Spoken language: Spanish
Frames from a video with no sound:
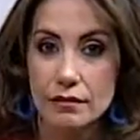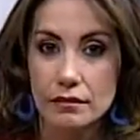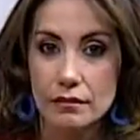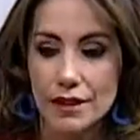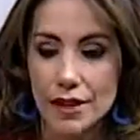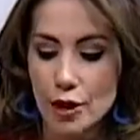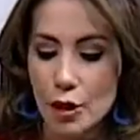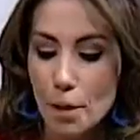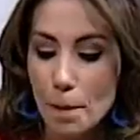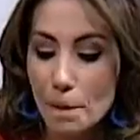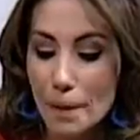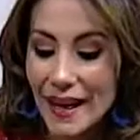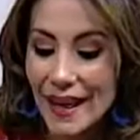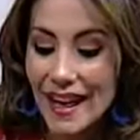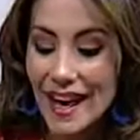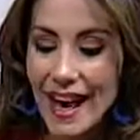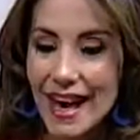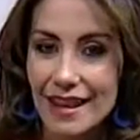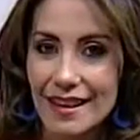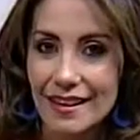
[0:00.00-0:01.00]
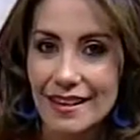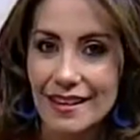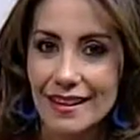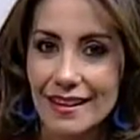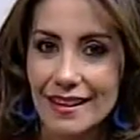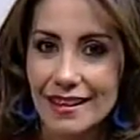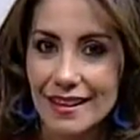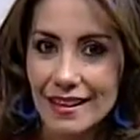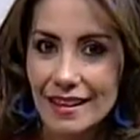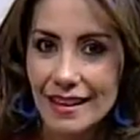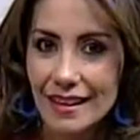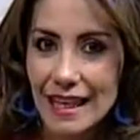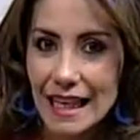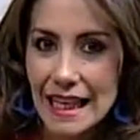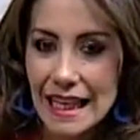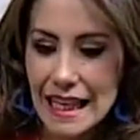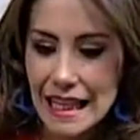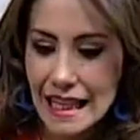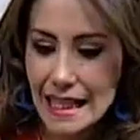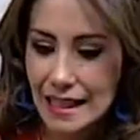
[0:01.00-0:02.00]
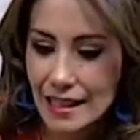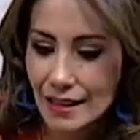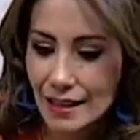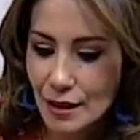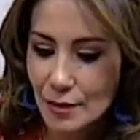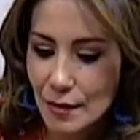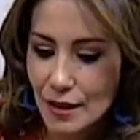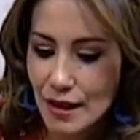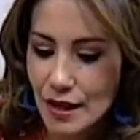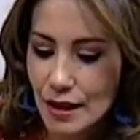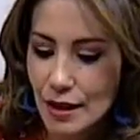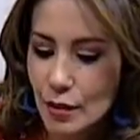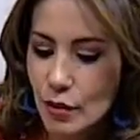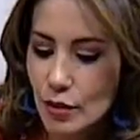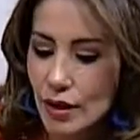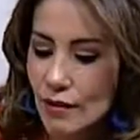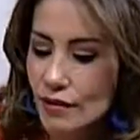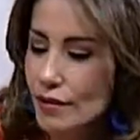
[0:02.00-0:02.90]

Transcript: de no pegar y de terminar en una